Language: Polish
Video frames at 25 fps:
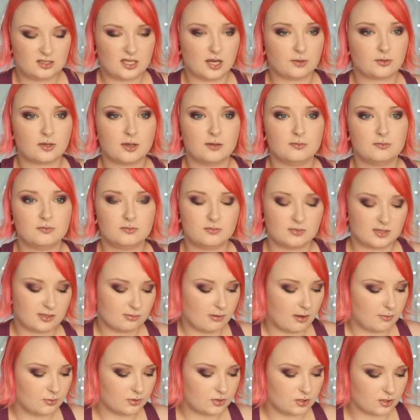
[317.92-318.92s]
całkiem
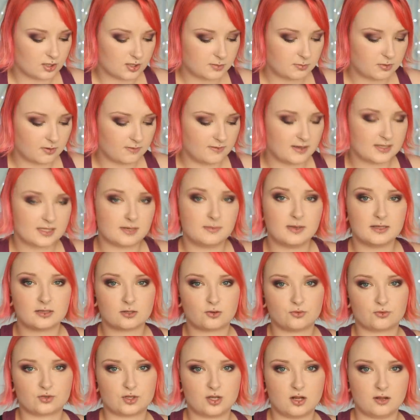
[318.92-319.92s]
słabo się rozprowadza, ma
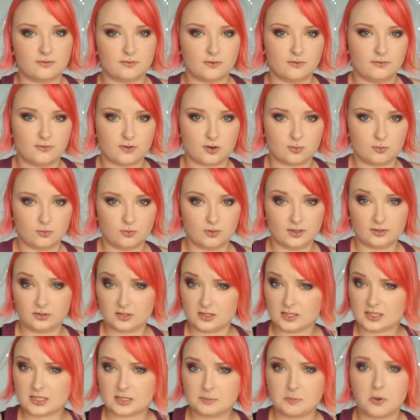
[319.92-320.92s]
taką żelową formułę. To
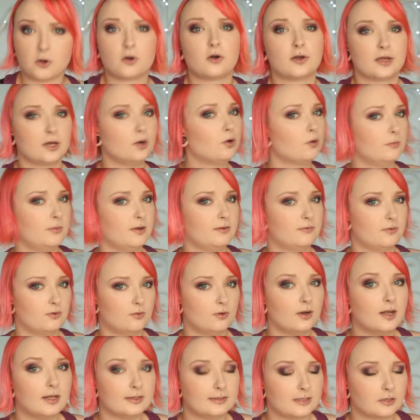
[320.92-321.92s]
jest spokój, ja lubię w
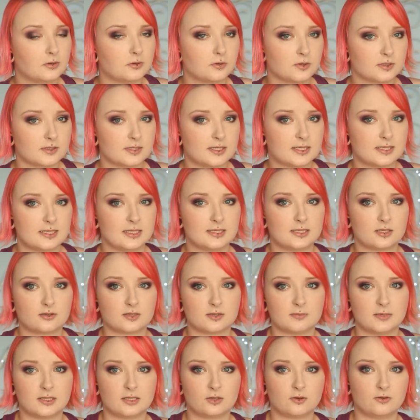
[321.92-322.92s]
ogóle taką konsystencję
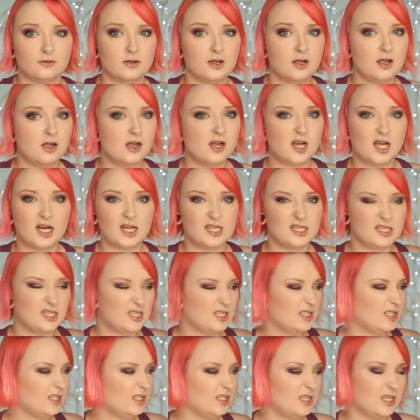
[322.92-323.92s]
kosmetyku, ale nie,
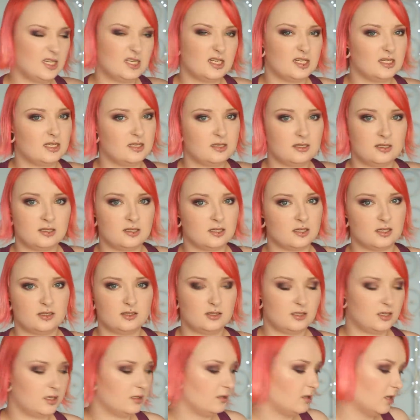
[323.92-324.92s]
nie, nie, nie, nie, nie,
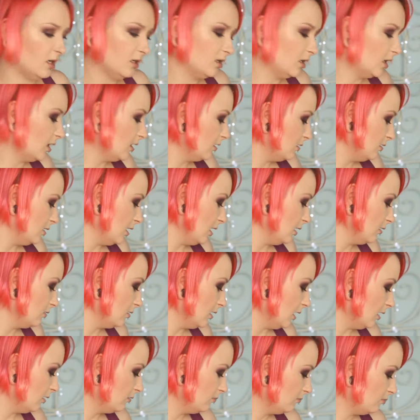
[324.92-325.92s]
nie, nie, nie, nie,
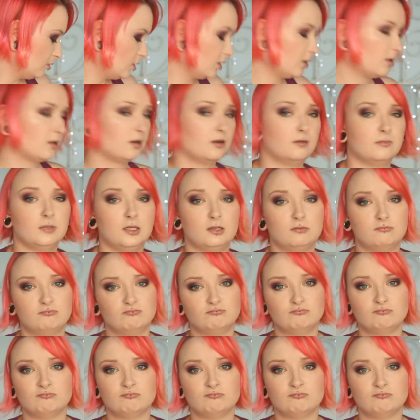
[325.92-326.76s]
nie, przykro mi.